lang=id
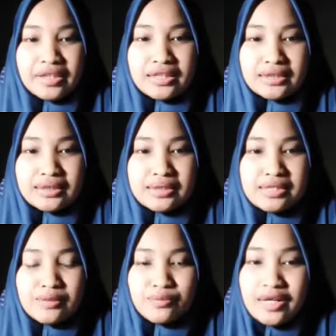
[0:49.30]
eh,
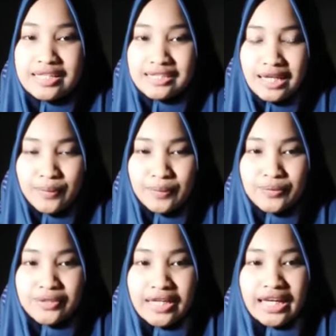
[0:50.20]
sebuah istilah
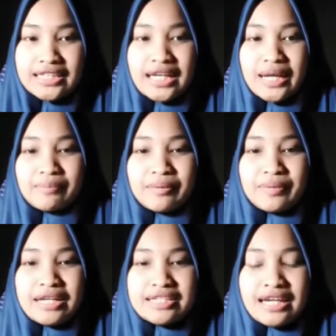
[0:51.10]
populer dalam
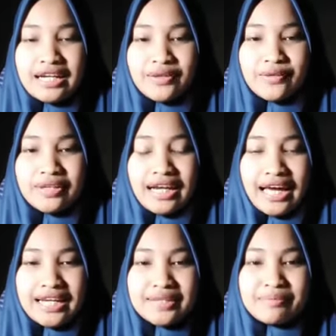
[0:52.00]
pembelajaran
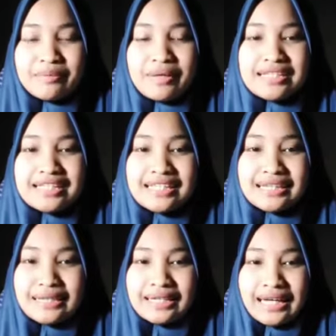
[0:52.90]
online berbasis
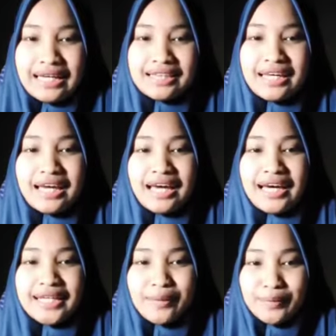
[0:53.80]
internet
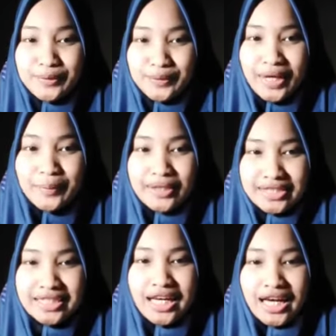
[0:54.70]
yang membutuhkan
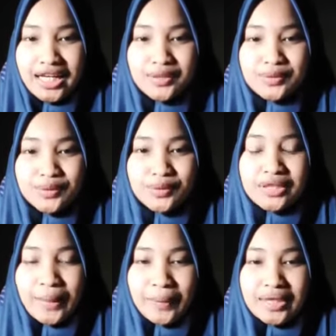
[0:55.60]
media untuk
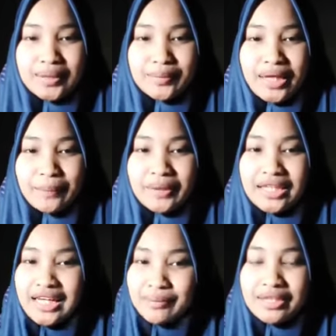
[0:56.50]
dapat
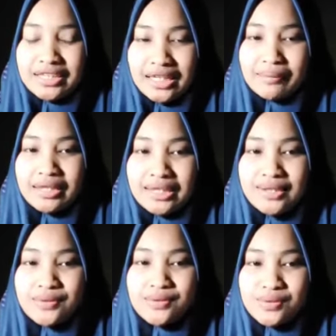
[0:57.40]
menampilkan
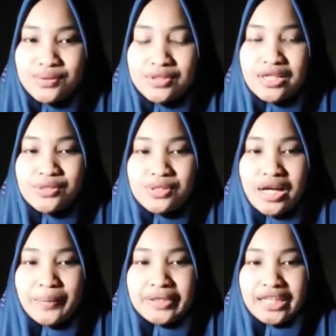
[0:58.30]
materi-materi khusus dan
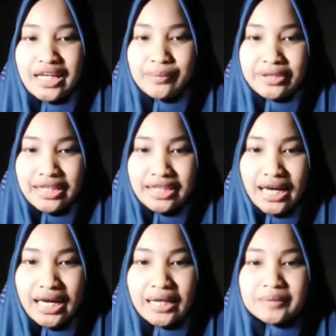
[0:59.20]
juga
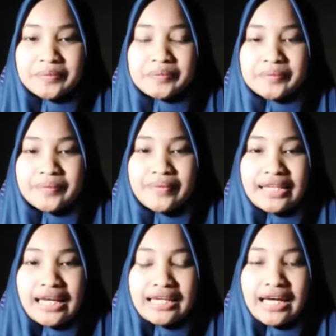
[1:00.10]
pertanyaan-pertanyaan.
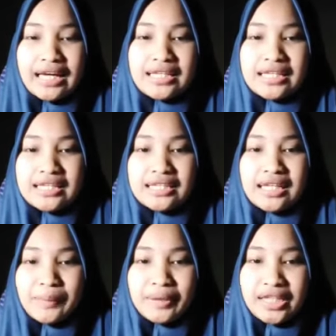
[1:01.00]
Nah,
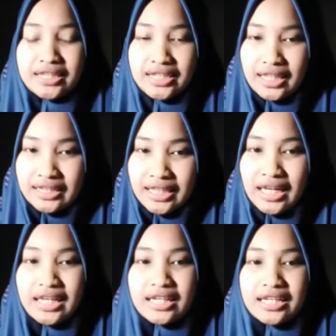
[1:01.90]
Eh, pada
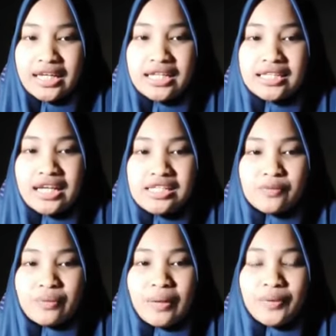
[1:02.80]
hakikatnya, e-learning adalah sebuah